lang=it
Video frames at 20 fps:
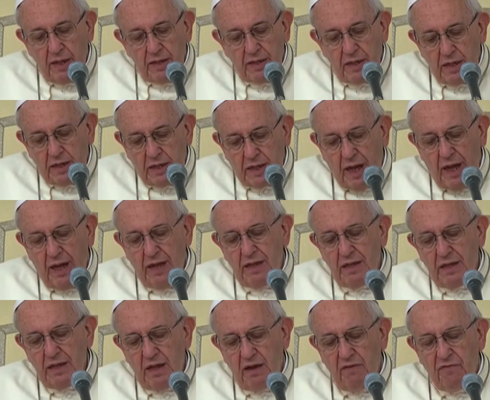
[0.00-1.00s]
di
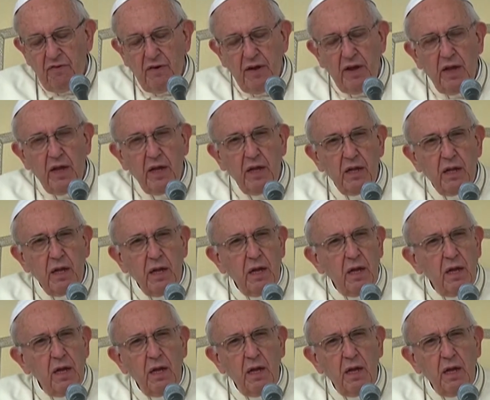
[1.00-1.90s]
tanta fede,